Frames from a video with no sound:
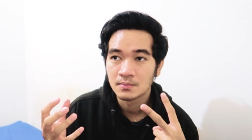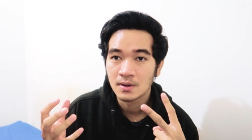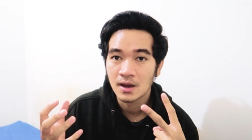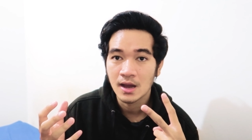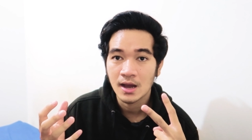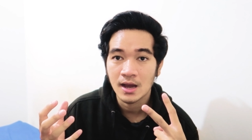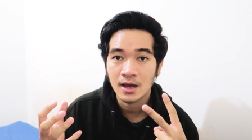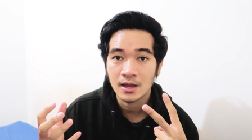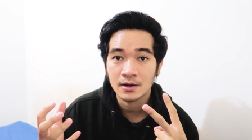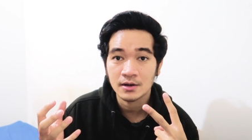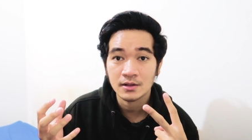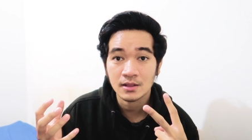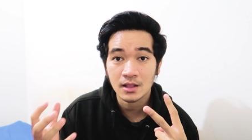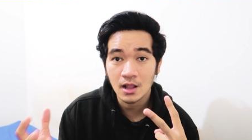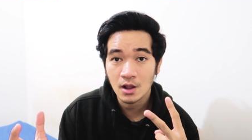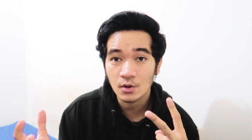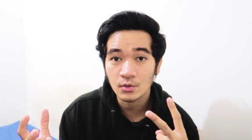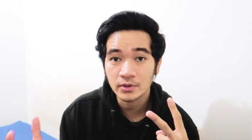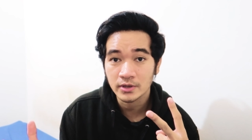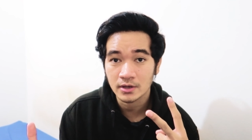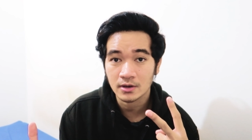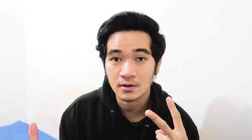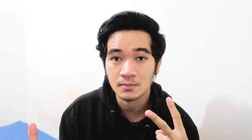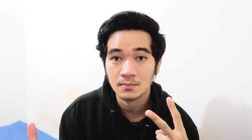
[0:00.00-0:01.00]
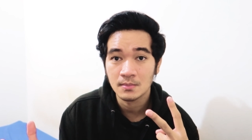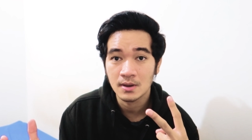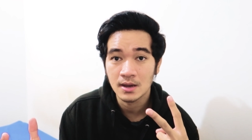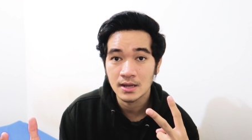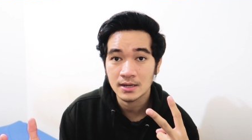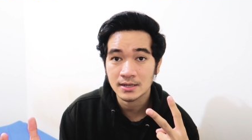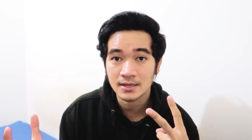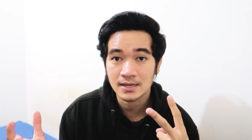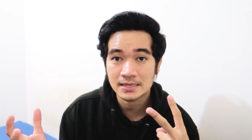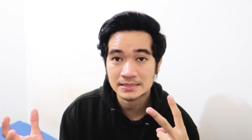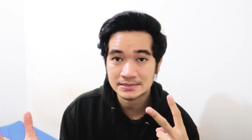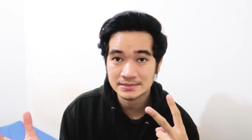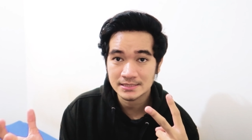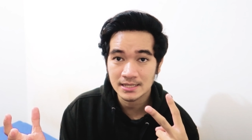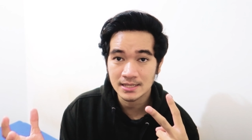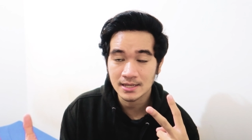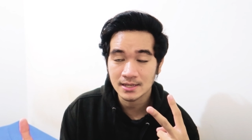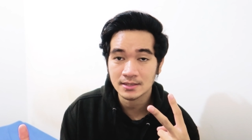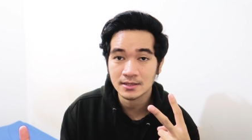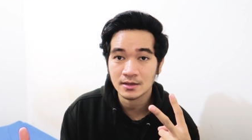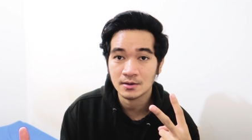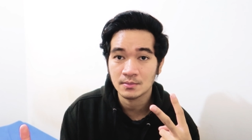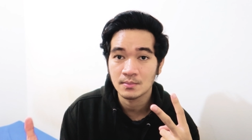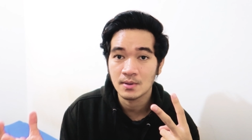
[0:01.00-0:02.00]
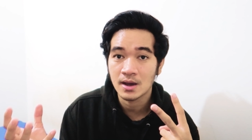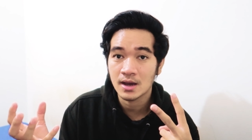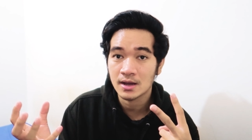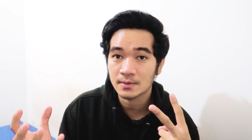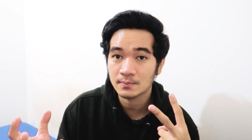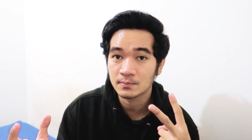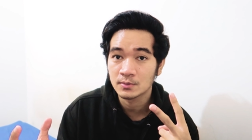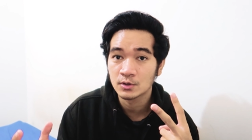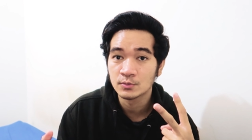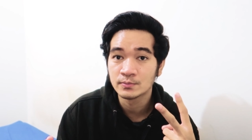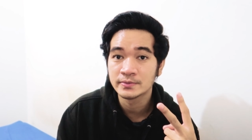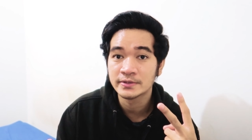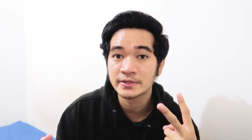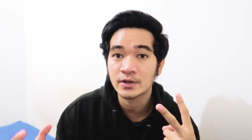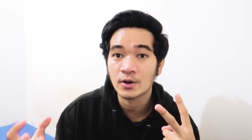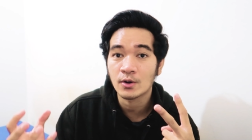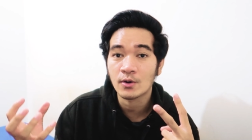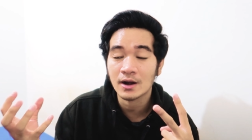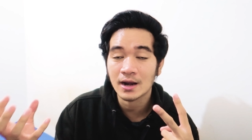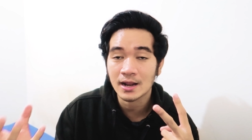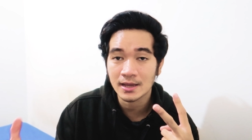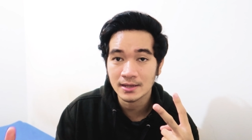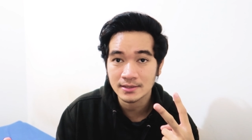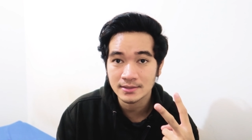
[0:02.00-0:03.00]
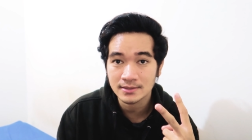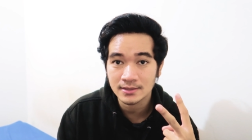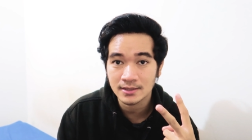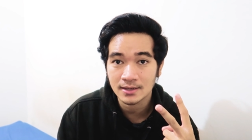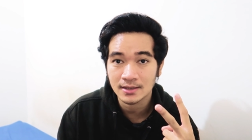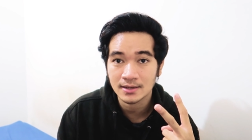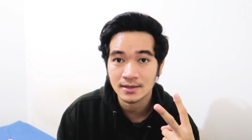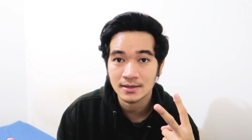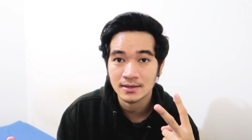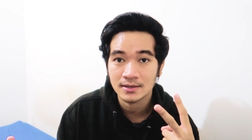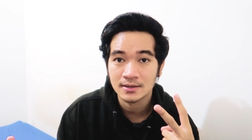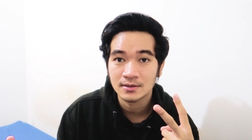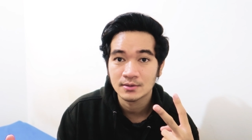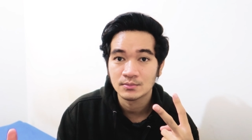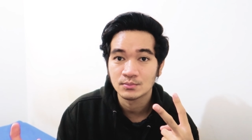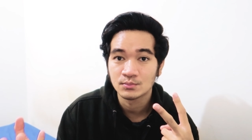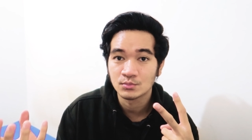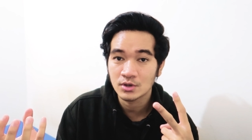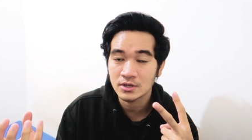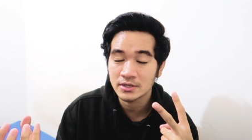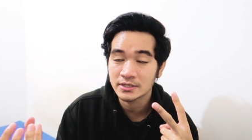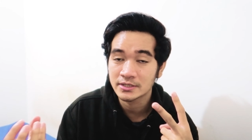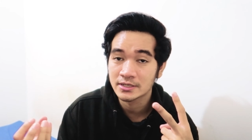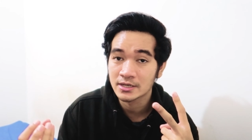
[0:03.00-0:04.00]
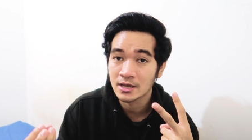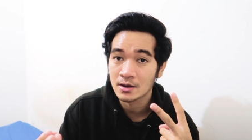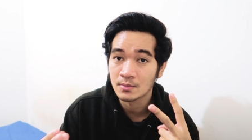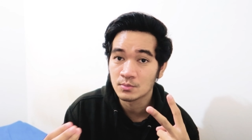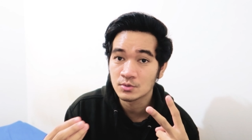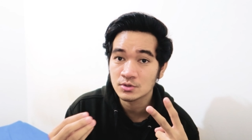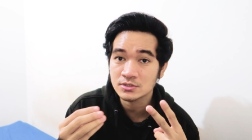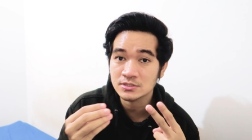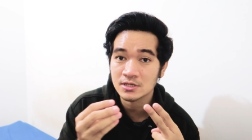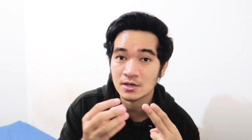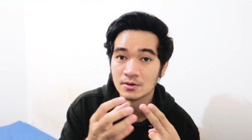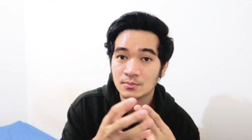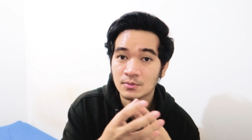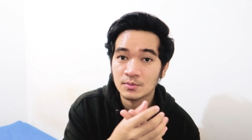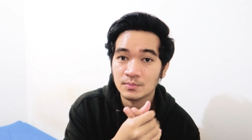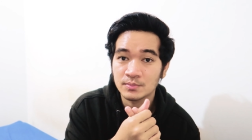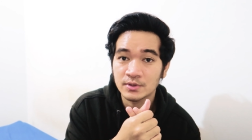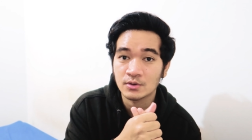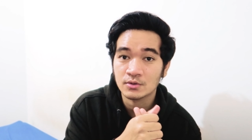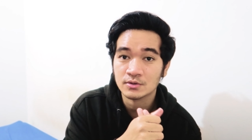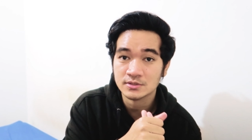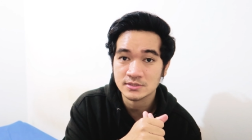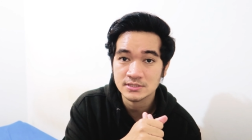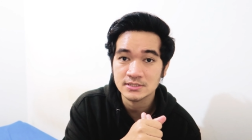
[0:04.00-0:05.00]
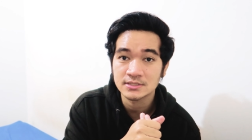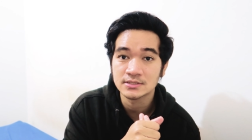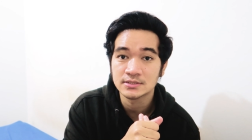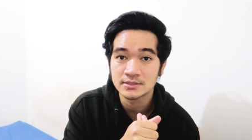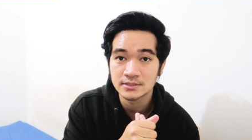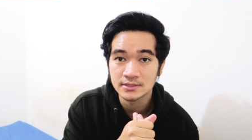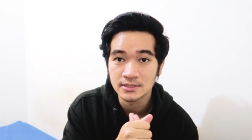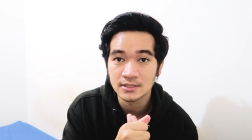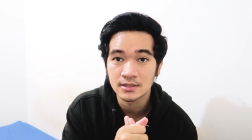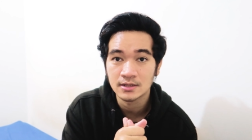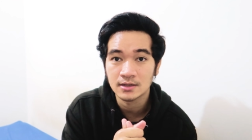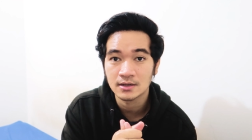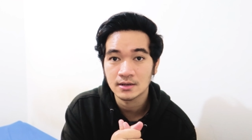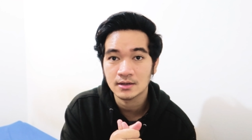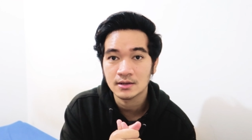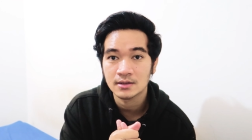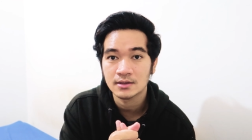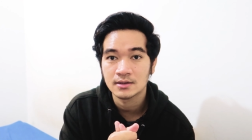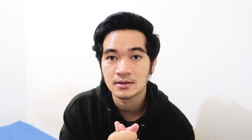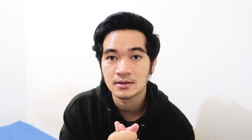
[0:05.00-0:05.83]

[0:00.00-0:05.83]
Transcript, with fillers: bahan rawnya, bahan kasarannya, bahan belum diolahnya buat digabung sama minoxidil